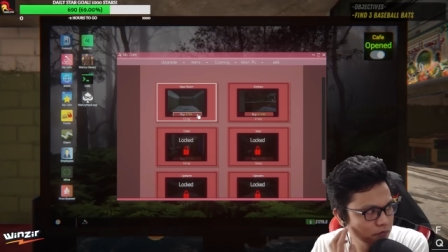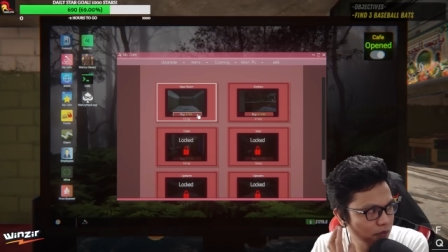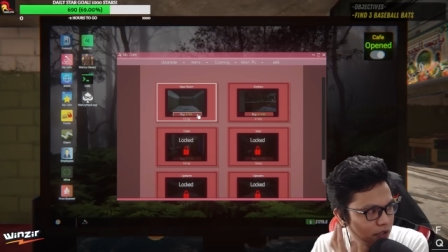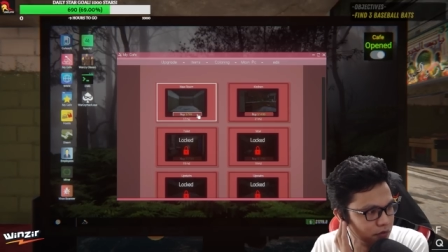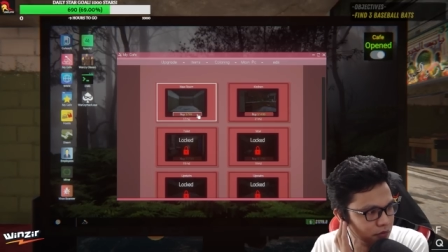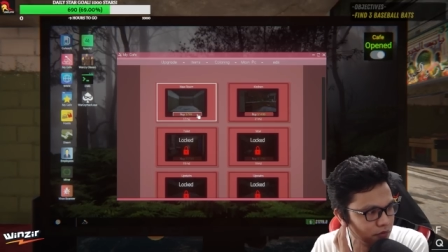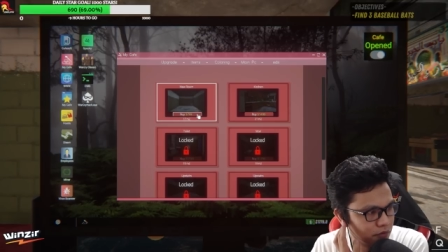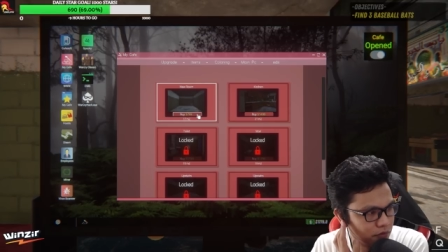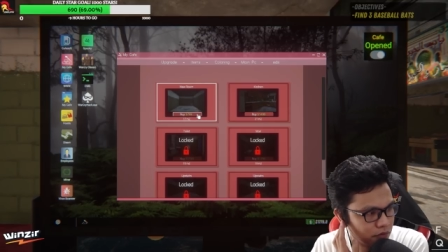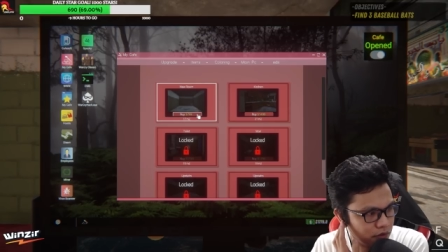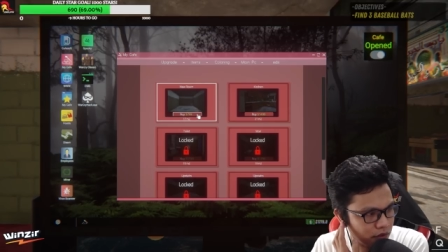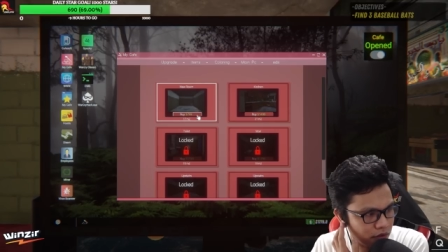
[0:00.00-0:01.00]
Paliton guro
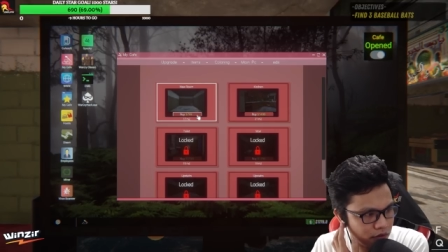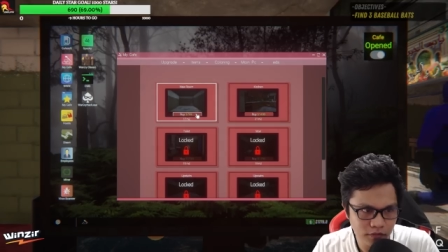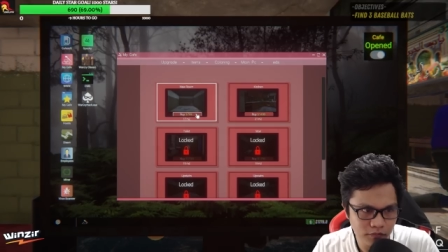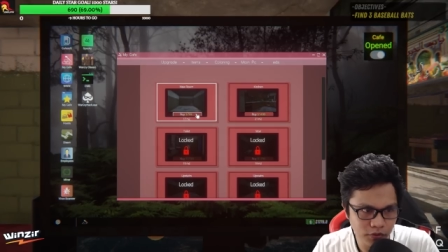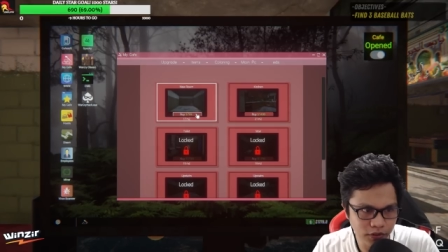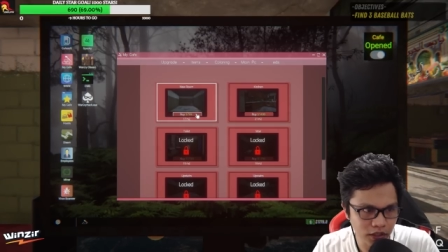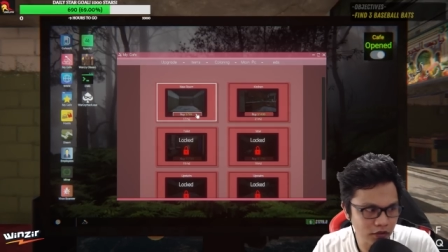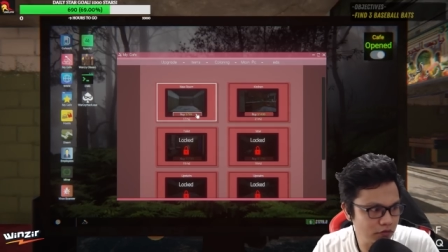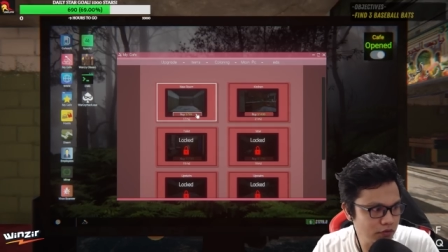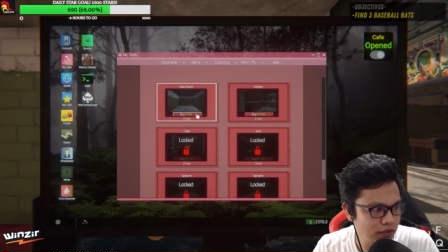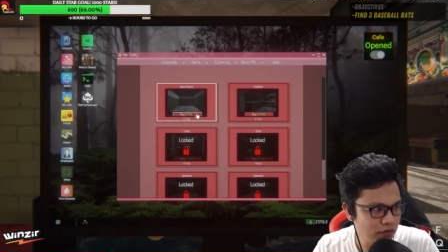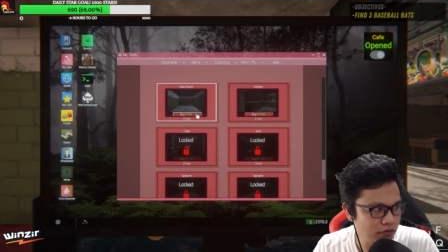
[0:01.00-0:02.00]
ko ni ay.
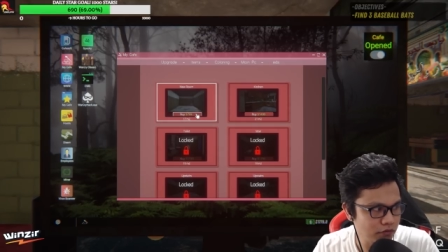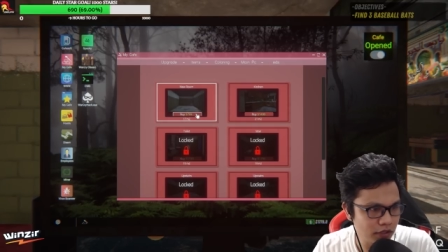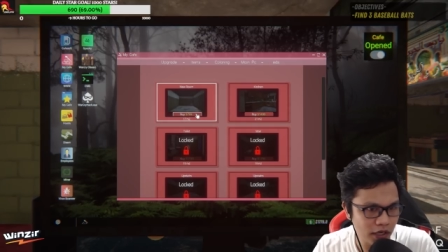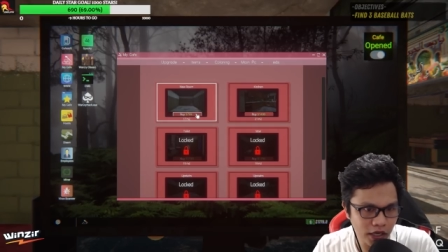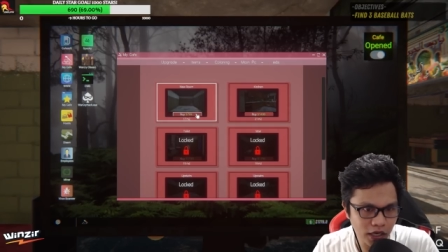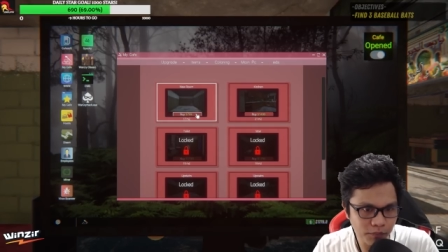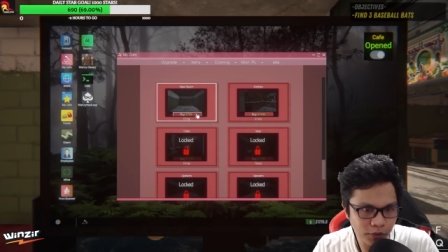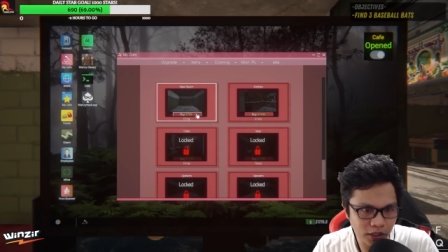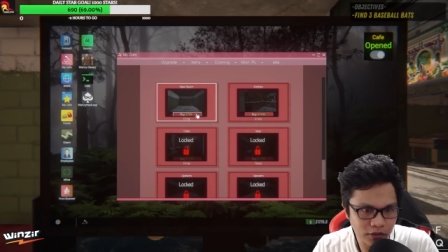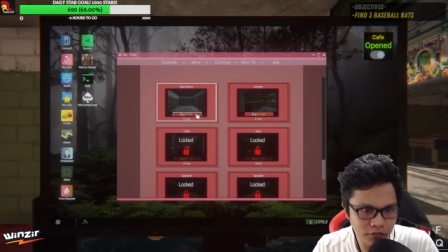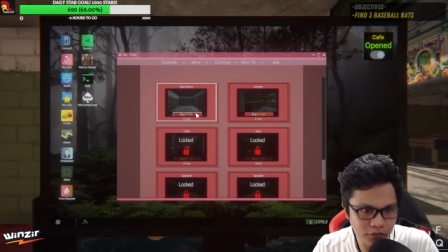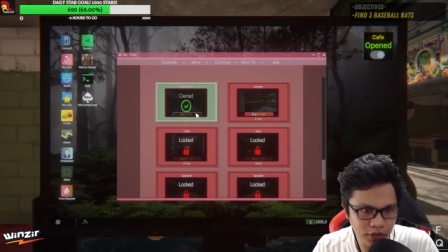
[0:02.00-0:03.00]
Padakon siguro ko ni ay. Ah,
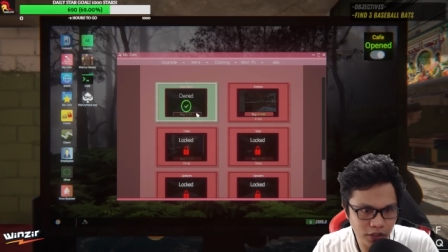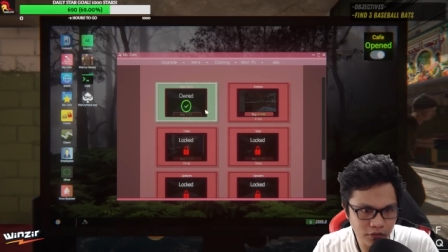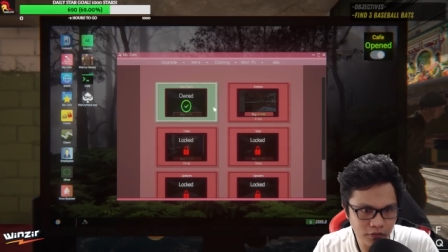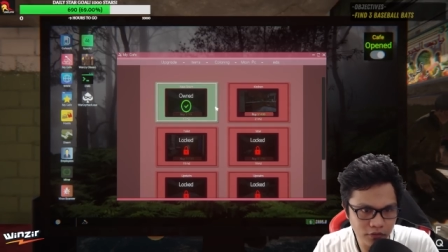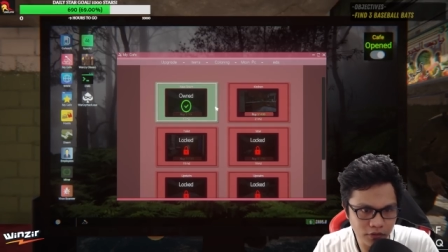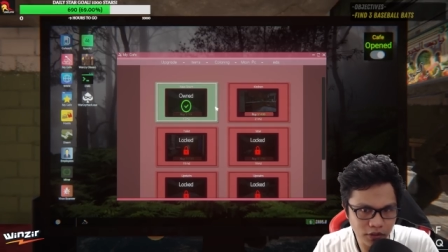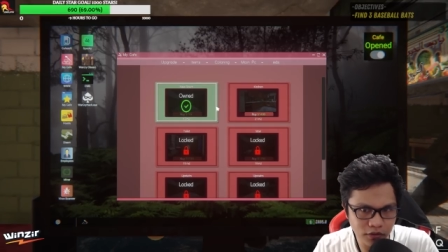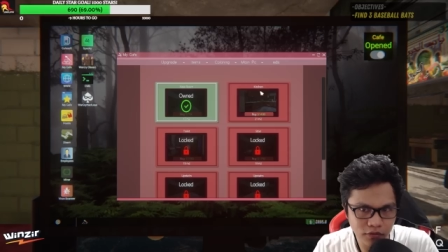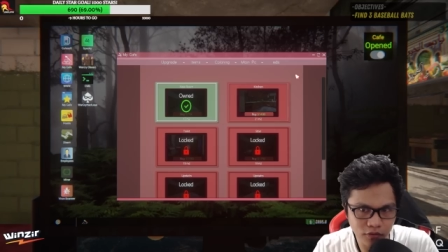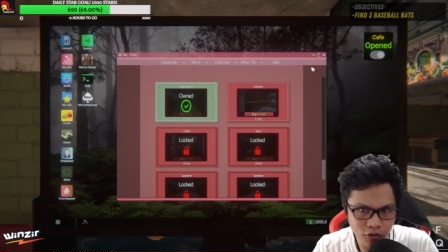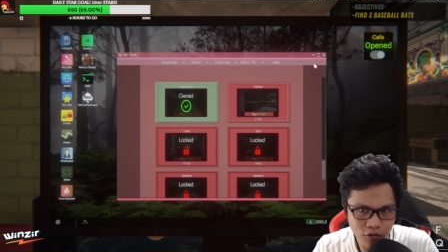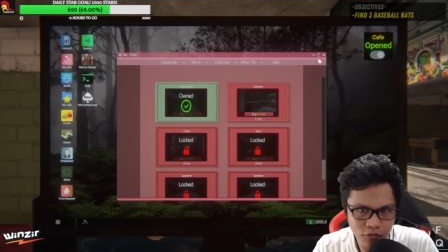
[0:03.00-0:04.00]
padakon ko ni Yolo. ah.
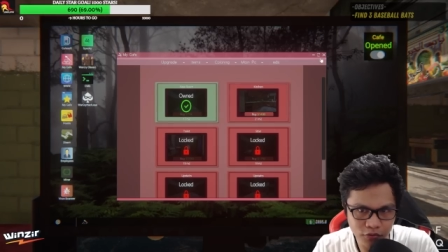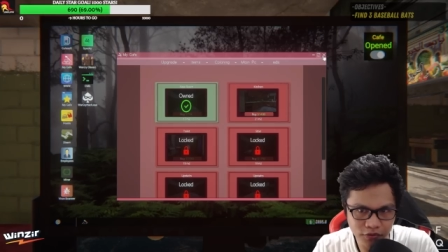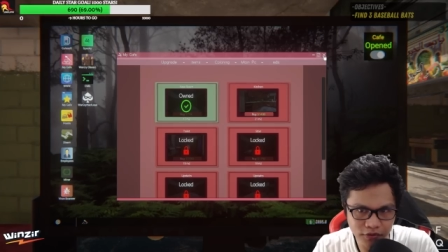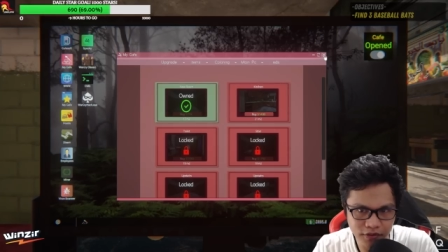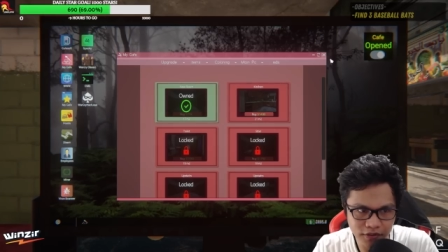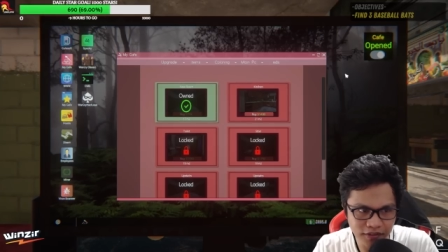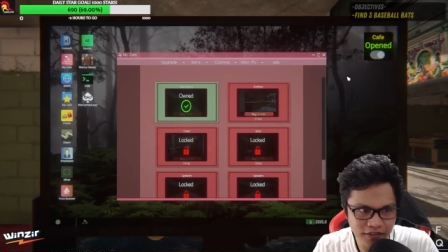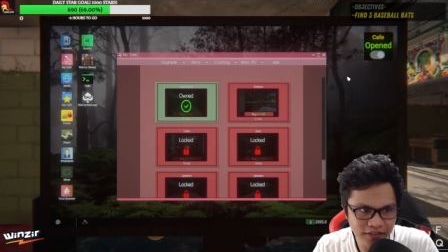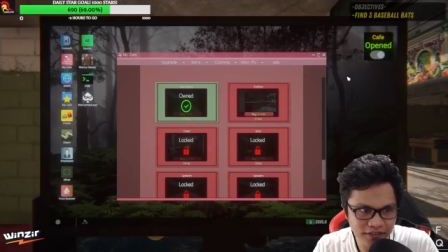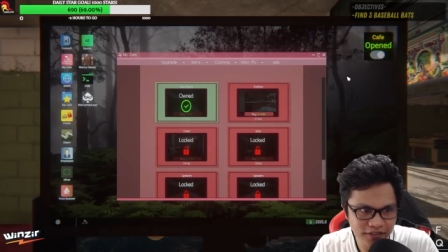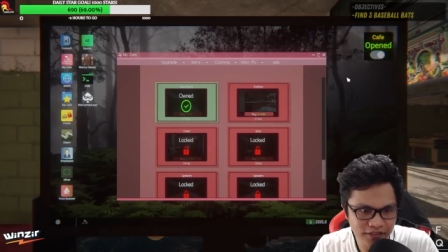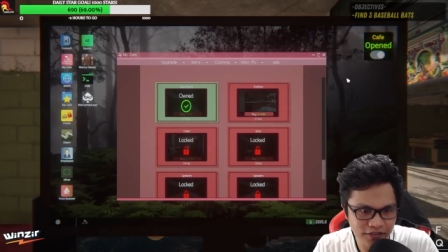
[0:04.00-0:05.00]
Owned.
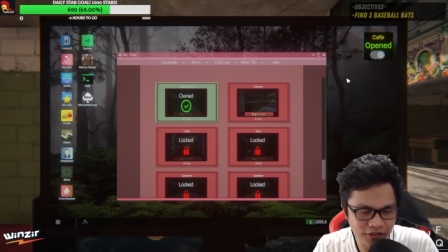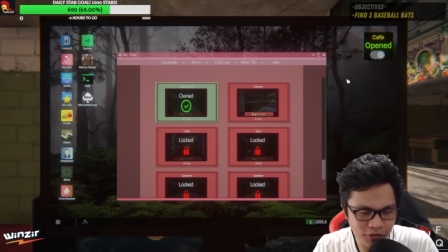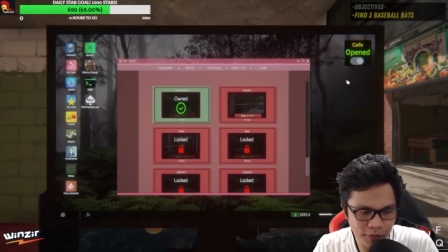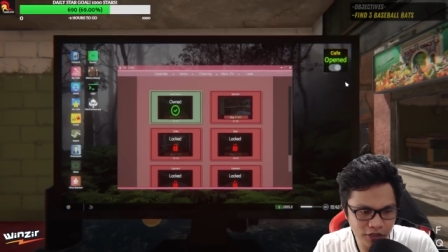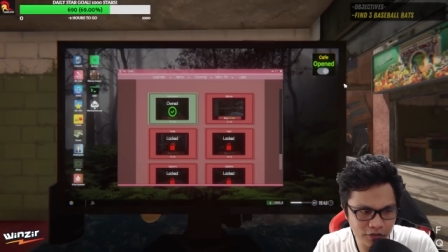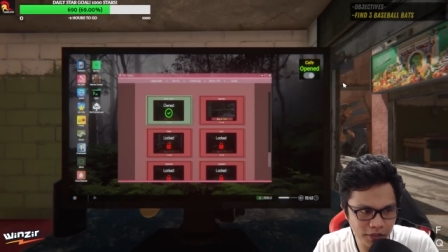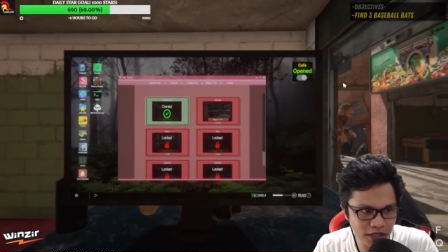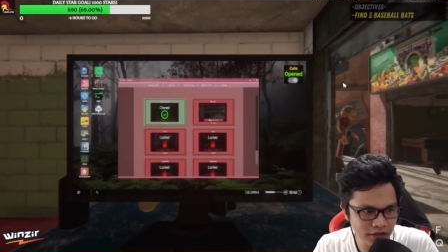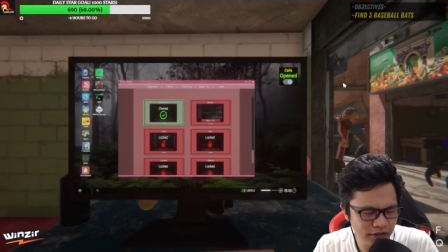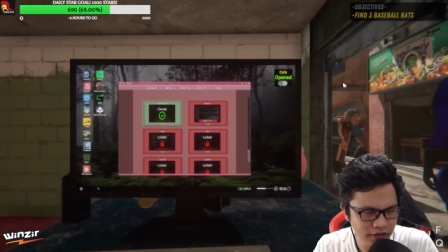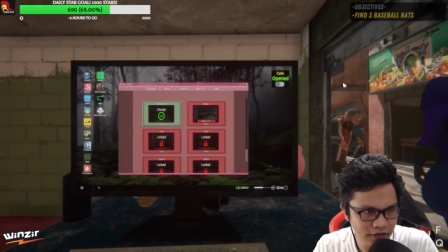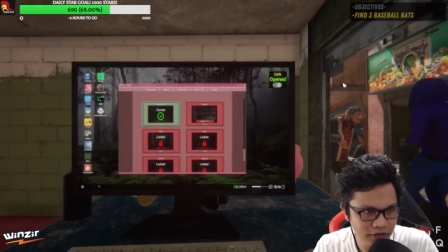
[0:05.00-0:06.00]
Oh. Kunabi, kunabi.
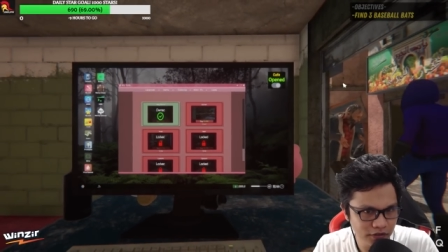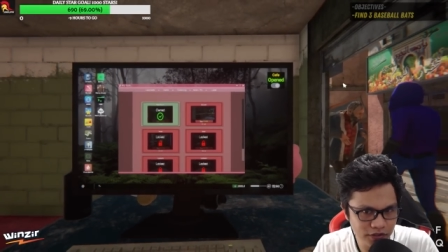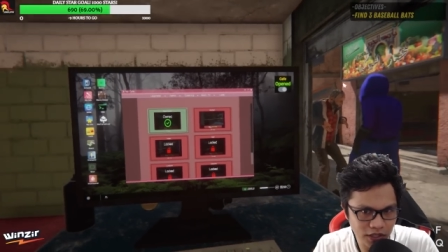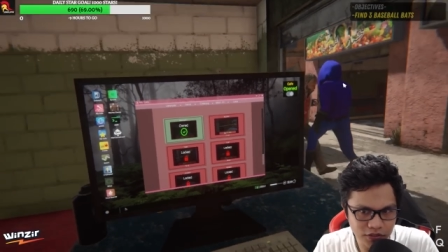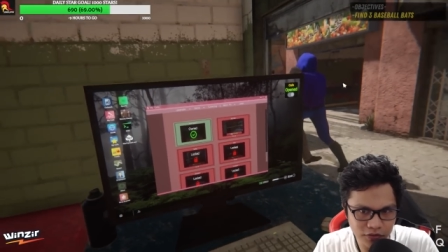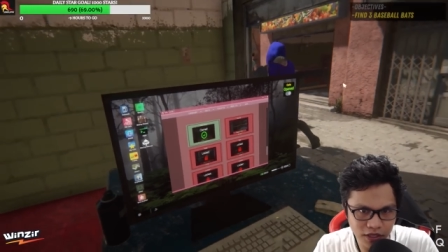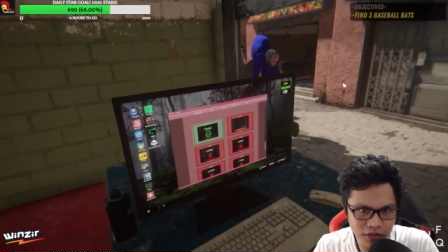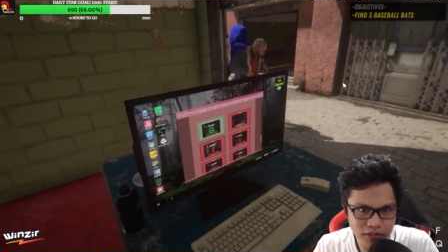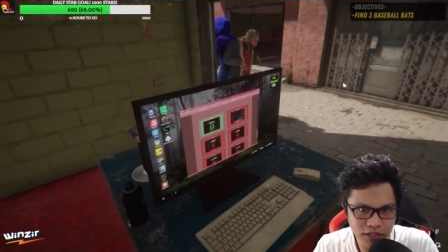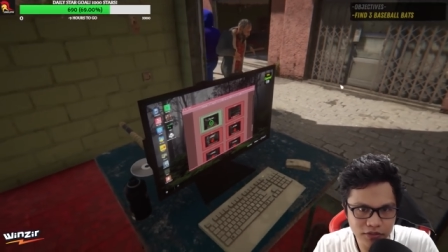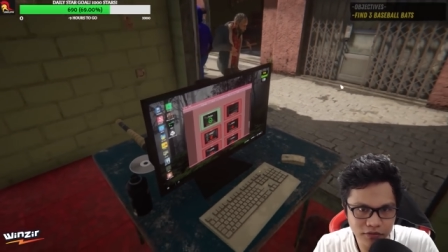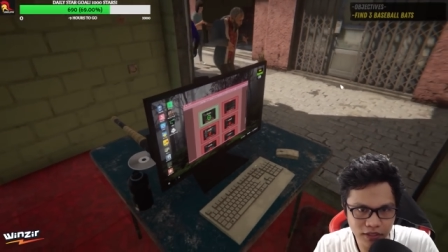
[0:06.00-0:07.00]
Sa itsura, sa
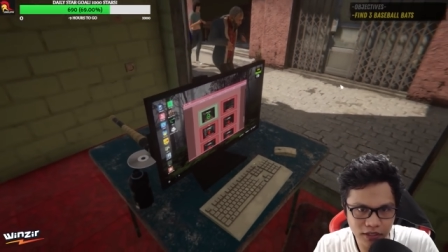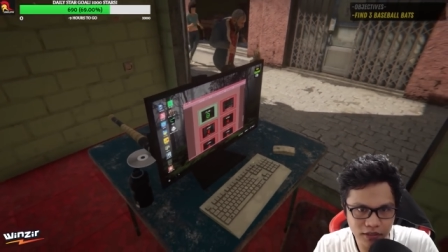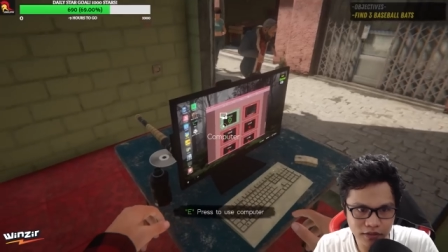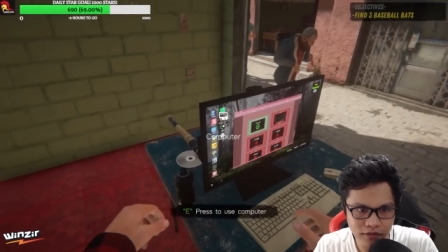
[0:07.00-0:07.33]
itsura.